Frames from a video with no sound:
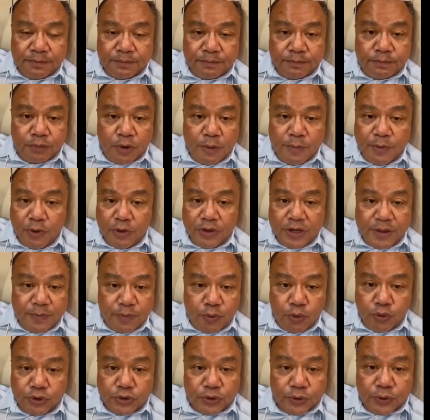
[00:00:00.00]
ผมเป็นคนที่
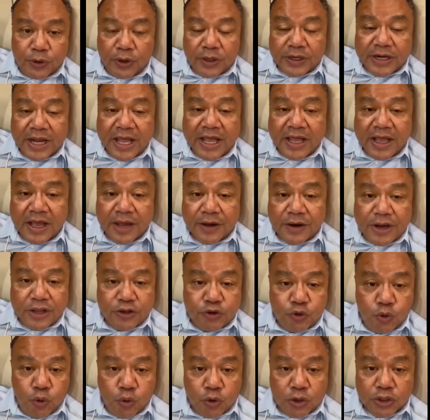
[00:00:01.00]
พูดตลอดนะ อะไร
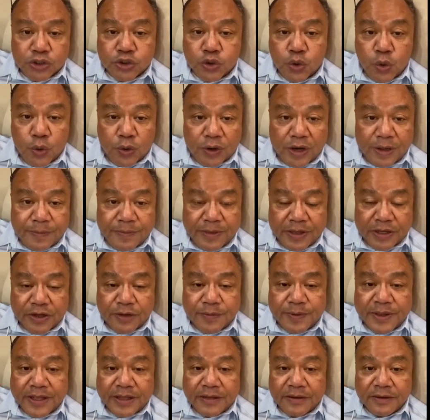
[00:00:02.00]
ถูกก็ถูกอะไรผิดก็
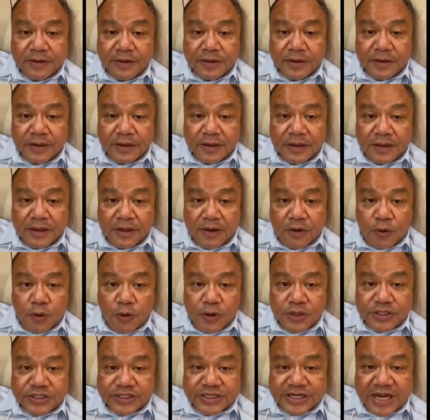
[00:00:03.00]
ผิดค
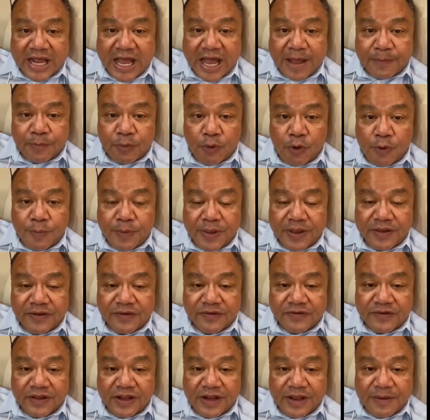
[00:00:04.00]
นจะด่าผมว่าเป็น
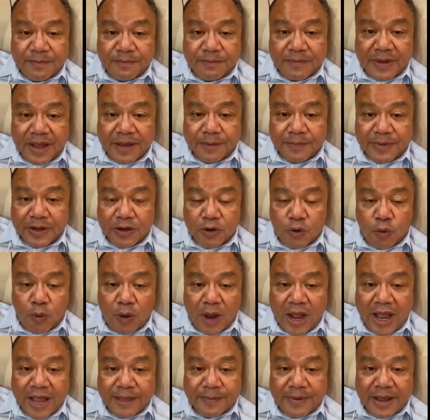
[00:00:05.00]
สลิมมั่งเป็นค
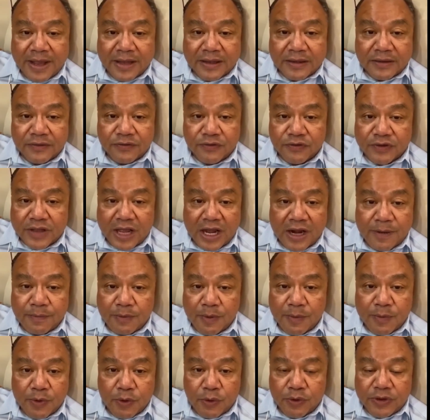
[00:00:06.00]
วายมั่งสุดท้ายแล้วผม
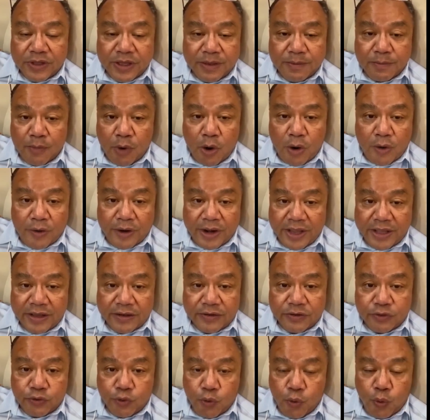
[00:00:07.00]
เป็นคนที่มองอะไร
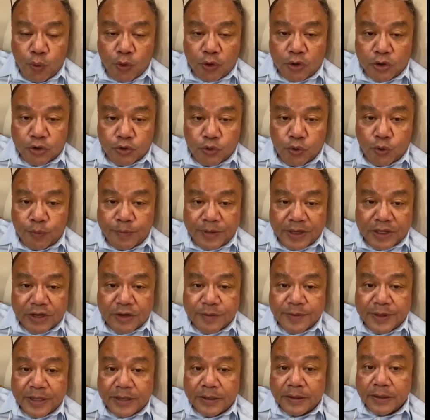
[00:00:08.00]
ถูกก็ถูกผิดก็
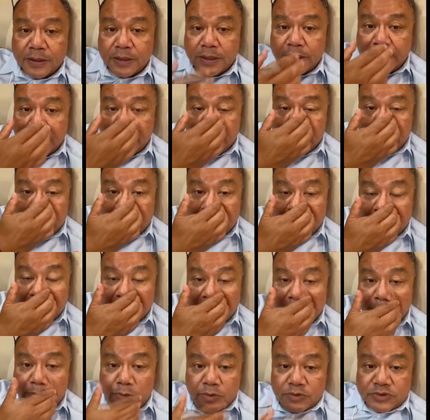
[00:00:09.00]
ผิด
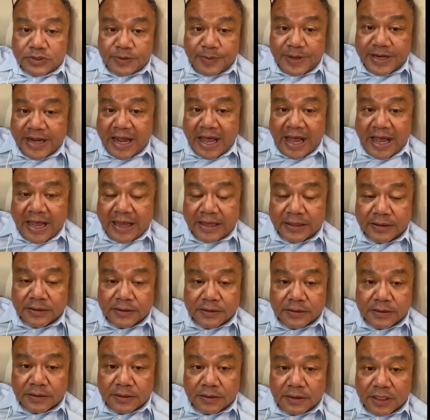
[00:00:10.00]
แล้วผมจะไม่ด่า
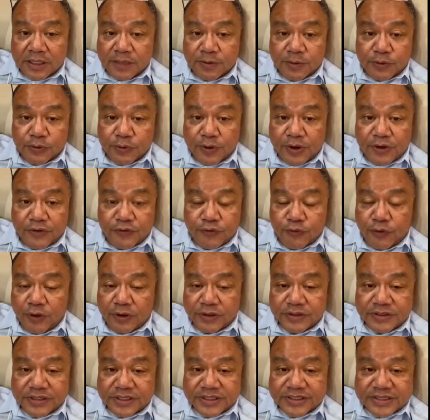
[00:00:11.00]
รัฐมนตรีกระทรวง
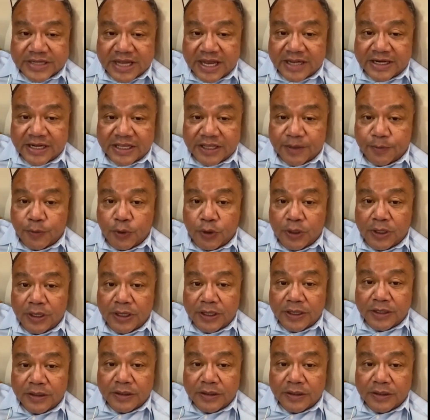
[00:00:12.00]
ศึกษานัตพลเลย